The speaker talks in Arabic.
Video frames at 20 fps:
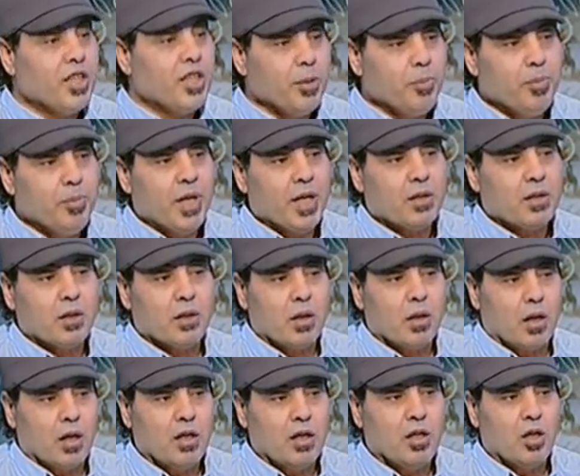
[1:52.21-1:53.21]
تبدأ
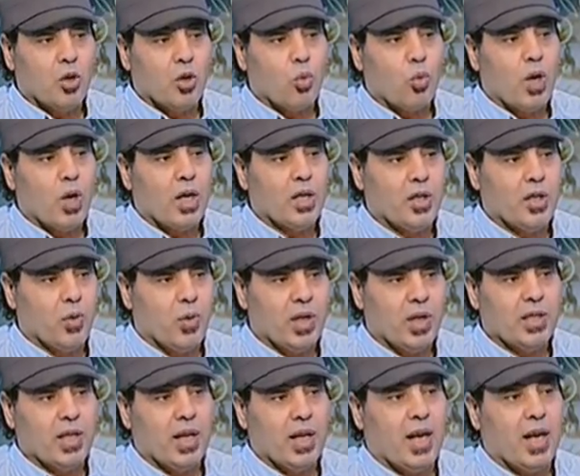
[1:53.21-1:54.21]
تتغير واحدة
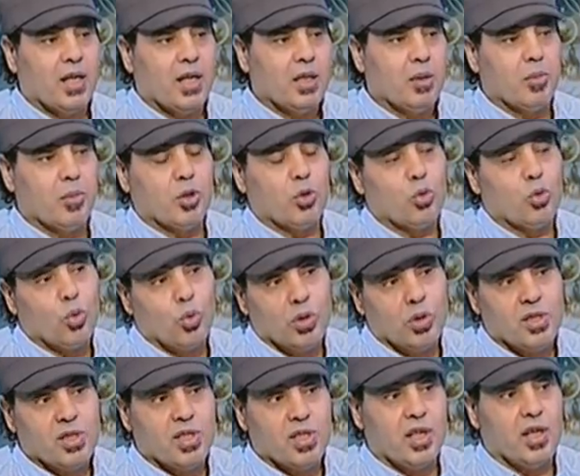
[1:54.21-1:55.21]
واحدة لحد ما
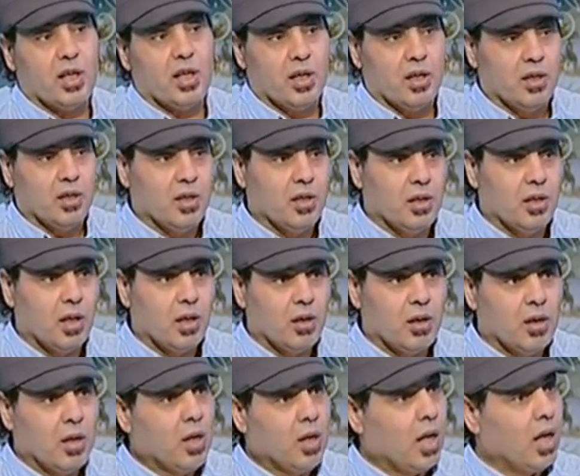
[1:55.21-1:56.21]
تدخل السنة الجديدة
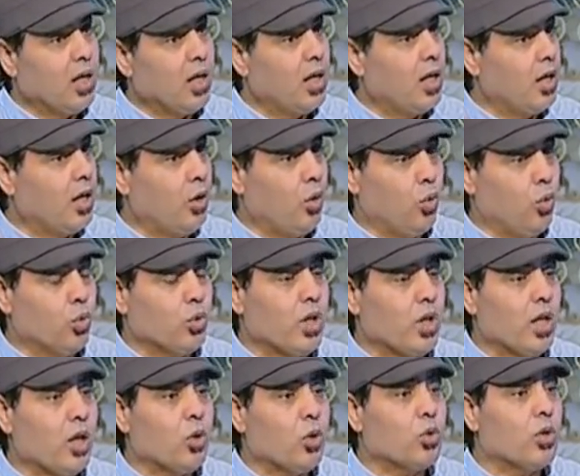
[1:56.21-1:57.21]
هنلاقي
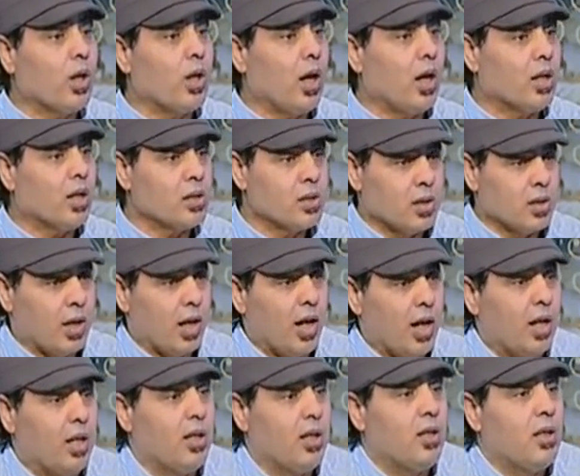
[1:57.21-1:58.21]
الحوت هياخد الحظ
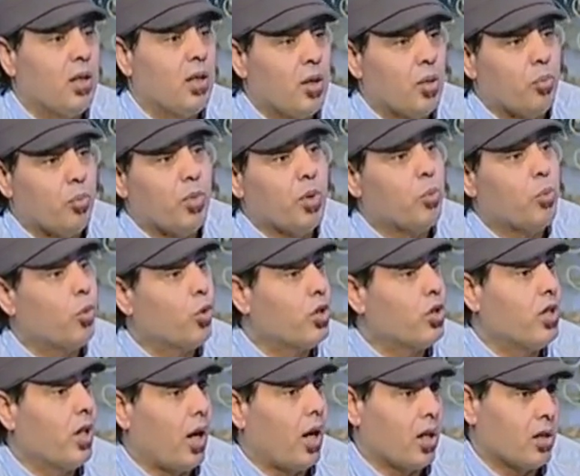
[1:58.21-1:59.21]
العالي من
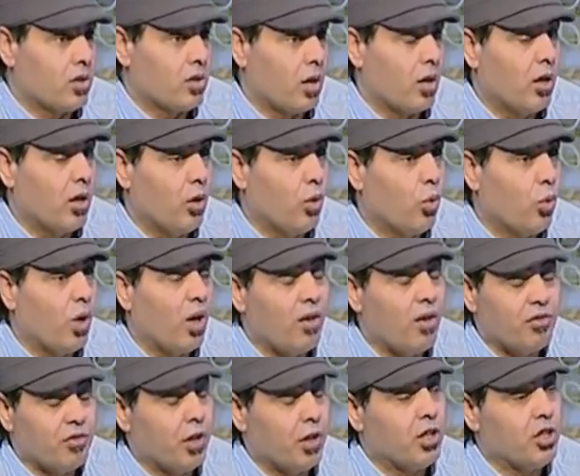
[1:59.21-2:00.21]
برج العذراء اللي هو
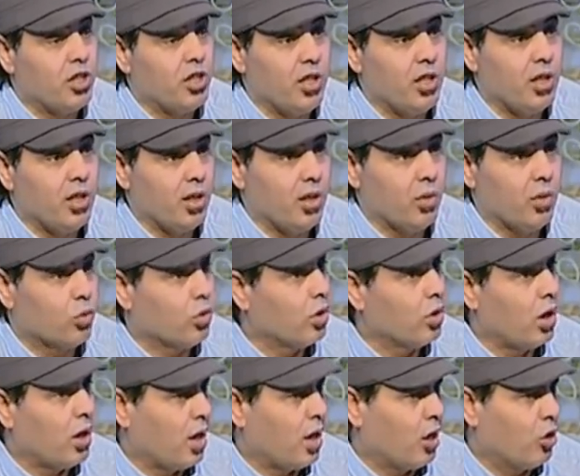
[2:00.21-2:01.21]
أفضل شريك ليه
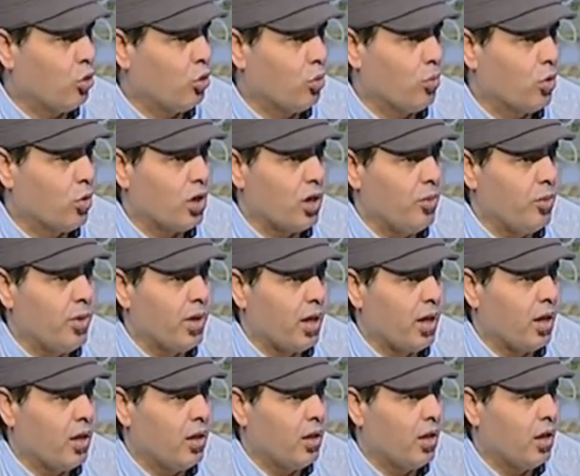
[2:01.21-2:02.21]
وتتغير عنده أمور كبيرة
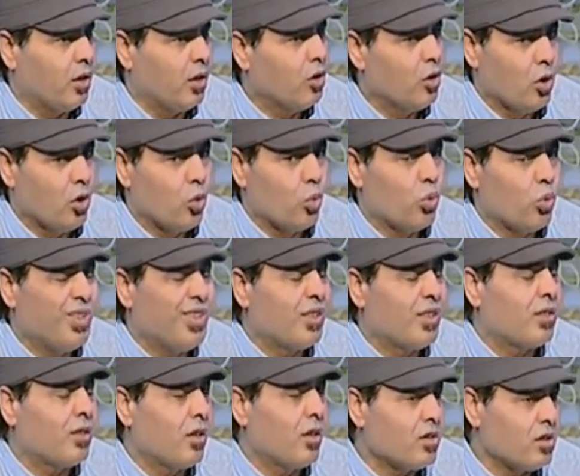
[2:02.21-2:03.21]
جدا
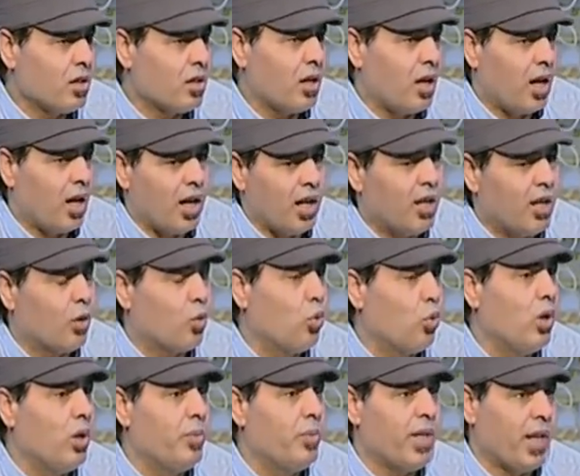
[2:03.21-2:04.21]
وينتصر على
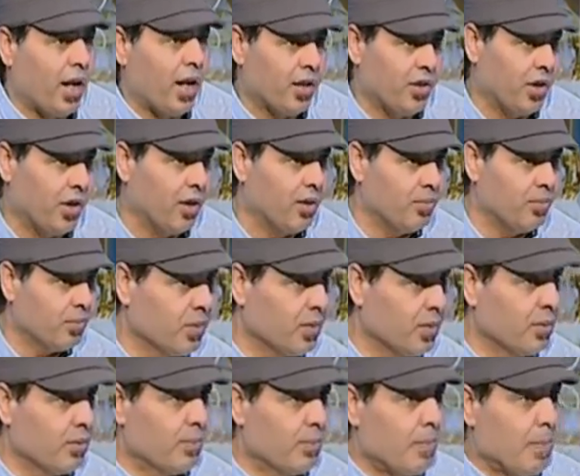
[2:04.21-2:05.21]
كل من عاداه
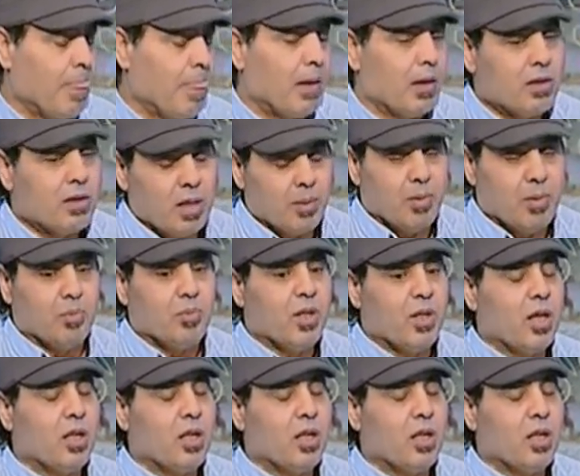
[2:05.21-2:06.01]
تمام تمام طيب.